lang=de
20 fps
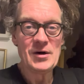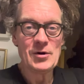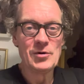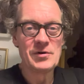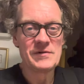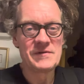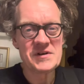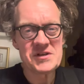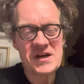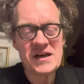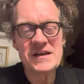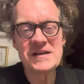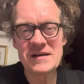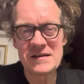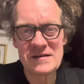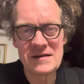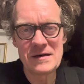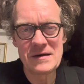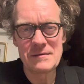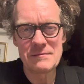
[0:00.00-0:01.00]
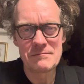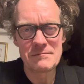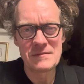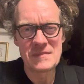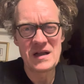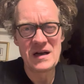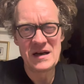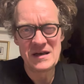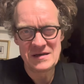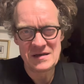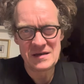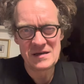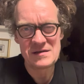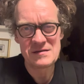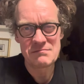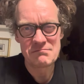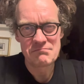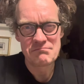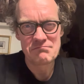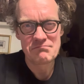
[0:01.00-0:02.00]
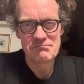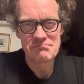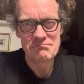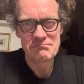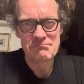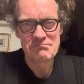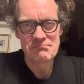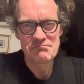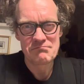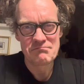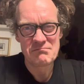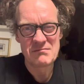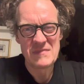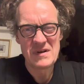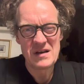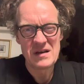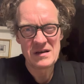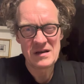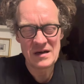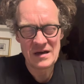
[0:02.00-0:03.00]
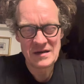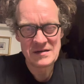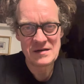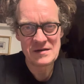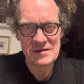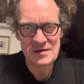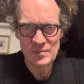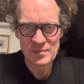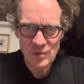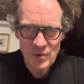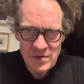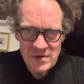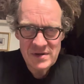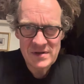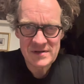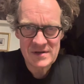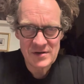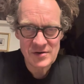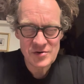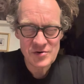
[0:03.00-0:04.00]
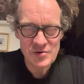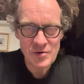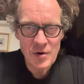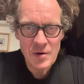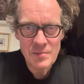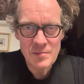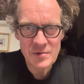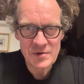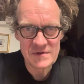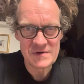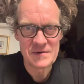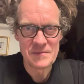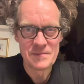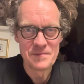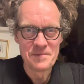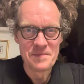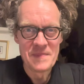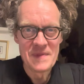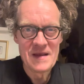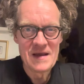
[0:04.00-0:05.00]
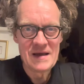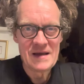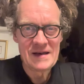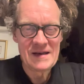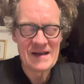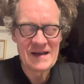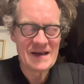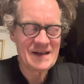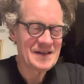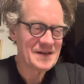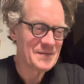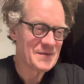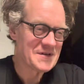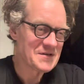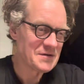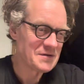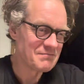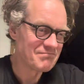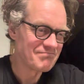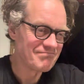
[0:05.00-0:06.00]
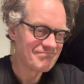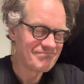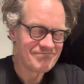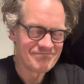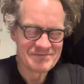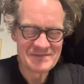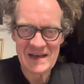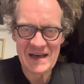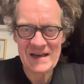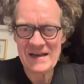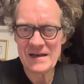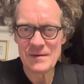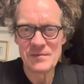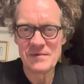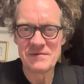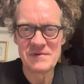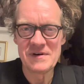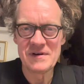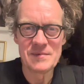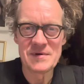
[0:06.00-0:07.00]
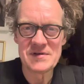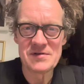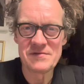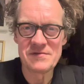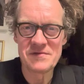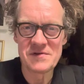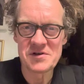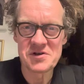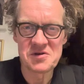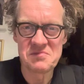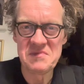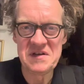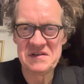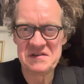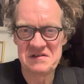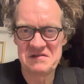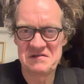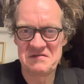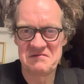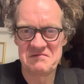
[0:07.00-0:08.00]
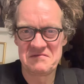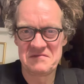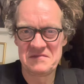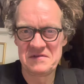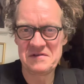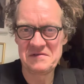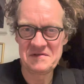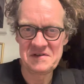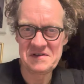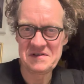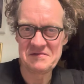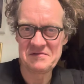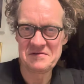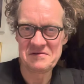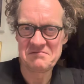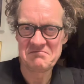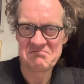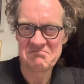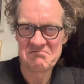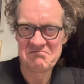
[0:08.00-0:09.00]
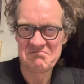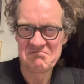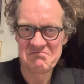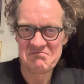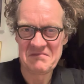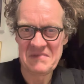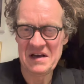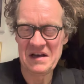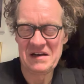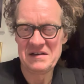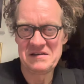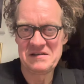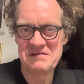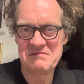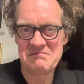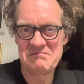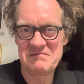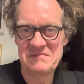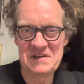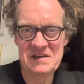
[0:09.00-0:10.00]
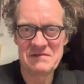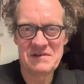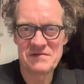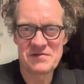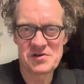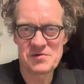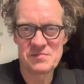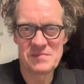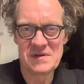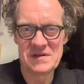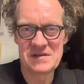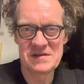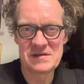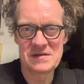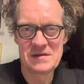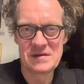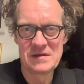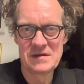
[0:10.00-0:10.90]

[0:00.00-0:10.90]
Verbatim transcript: Und wahrscheinlich hat er gelächelt gelächelt. In München ist er gestorben und der hatte immer so ein, der hatte immer, war immer so verschmitzt. Irgendwie so herrlich. Der war verschmitzt.